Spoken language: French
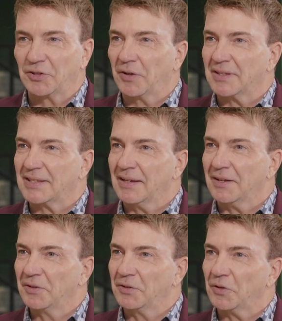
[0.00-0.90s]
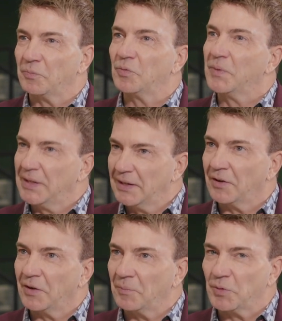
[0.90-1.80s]
entretien-là depuis
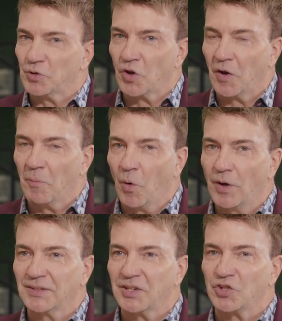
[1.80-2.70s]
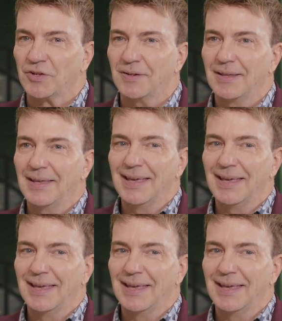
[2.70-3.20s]
euh, plusieurs mois déjà.